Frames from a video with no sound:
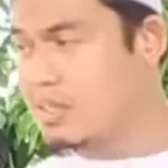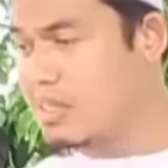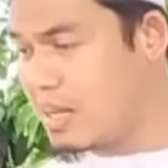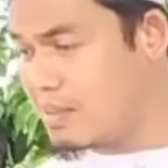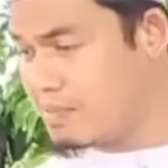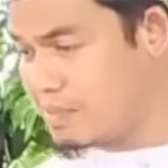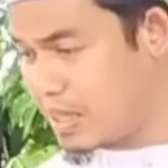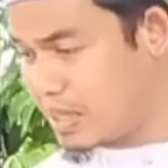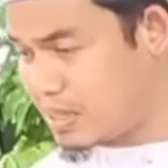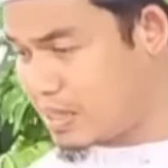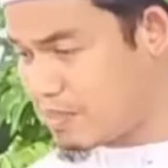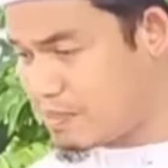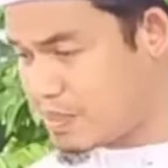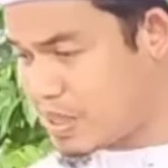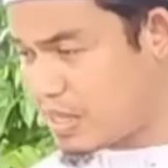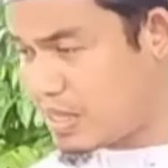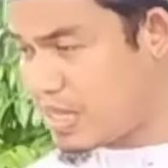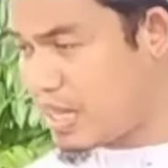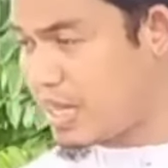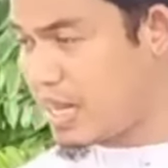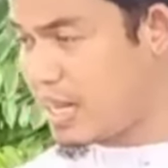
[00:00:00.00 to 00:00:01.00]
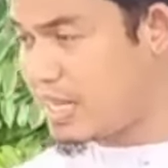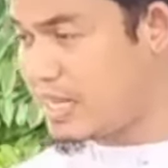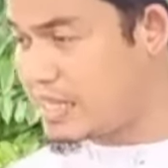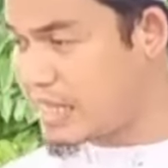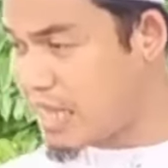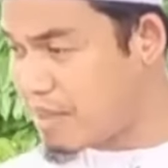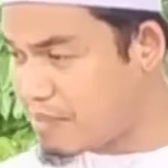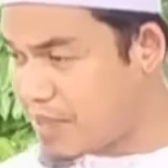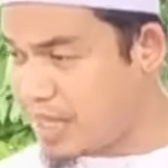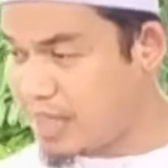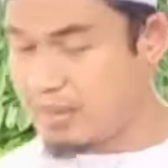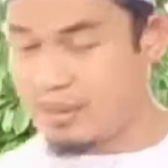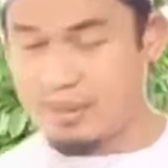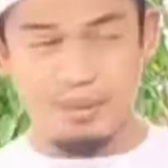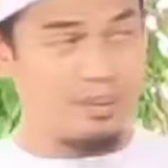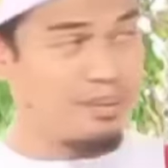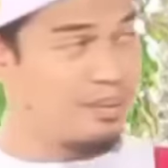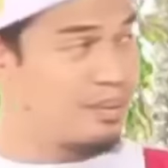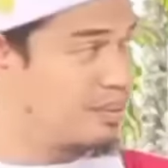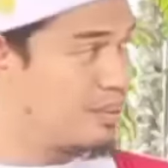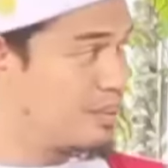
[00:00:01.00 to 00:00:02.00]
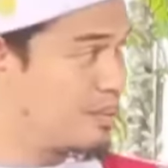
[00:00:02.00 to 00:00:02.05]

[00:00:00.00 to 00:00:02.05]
dalam kitab sejarah di zaman itu?